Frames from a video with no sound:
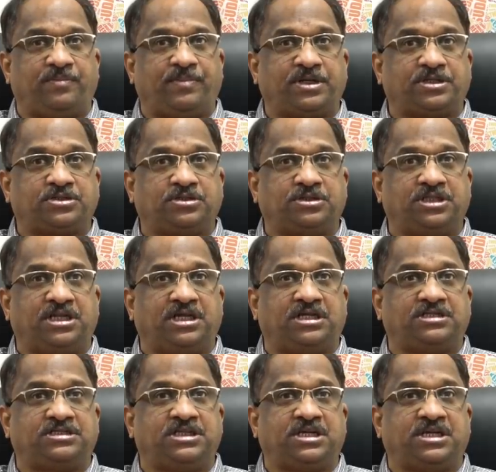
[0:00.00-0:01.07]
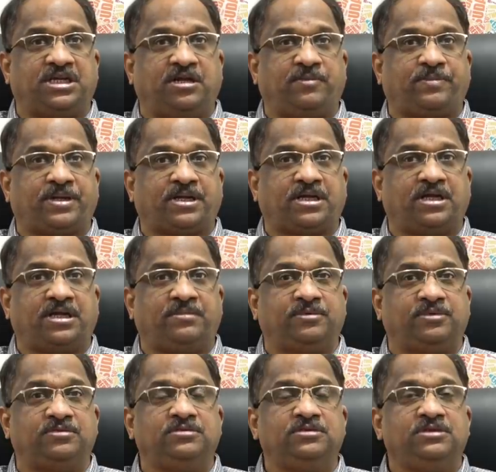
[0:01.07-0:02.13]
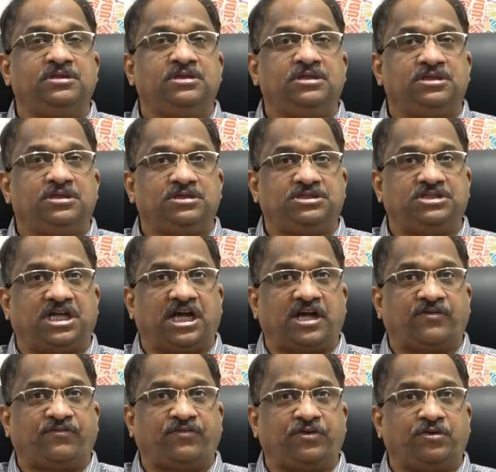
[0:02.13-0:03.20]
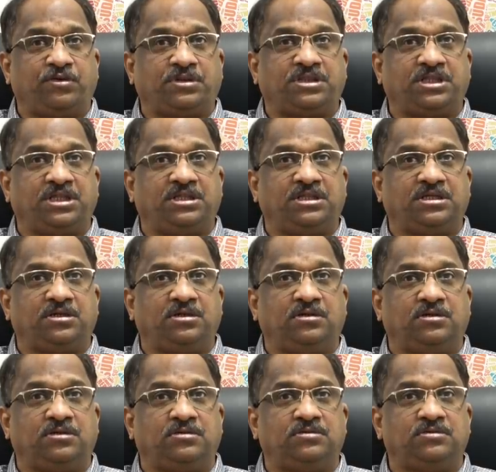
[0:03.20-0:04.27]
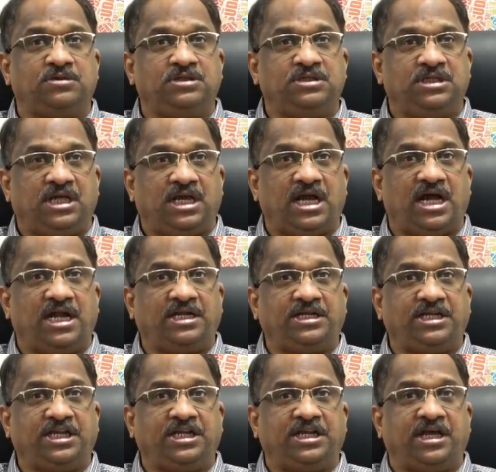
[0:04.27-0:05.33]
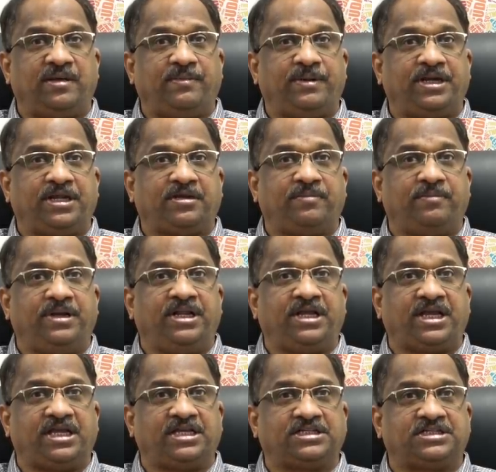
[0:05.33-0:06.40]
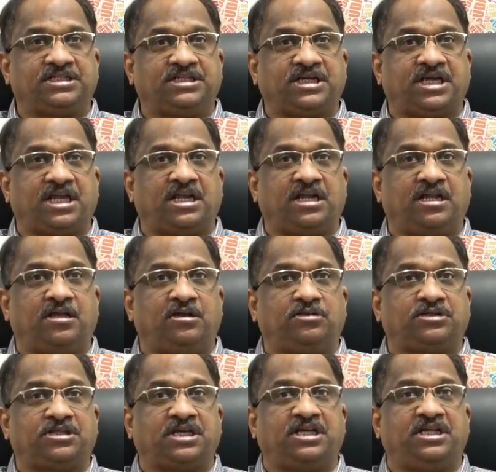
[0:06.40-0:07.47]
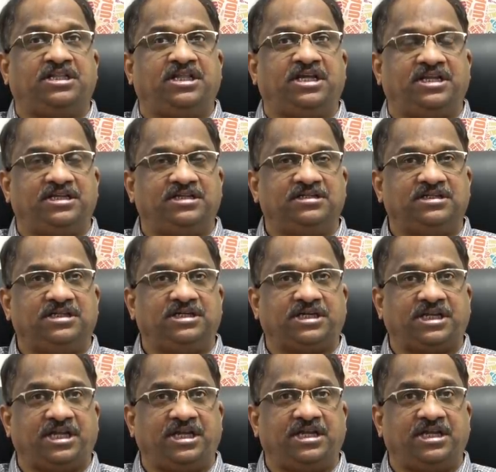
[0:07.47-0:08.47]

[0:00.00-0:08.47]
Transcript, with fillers: పరిశోధన జర్నల్ ప్రకారము జాక్ ఫ్రూట్ సీజన్లో యాంటీ డయాబెటిక్ మెడికేషన్ కేరళలో తగ్గింది అని అంటే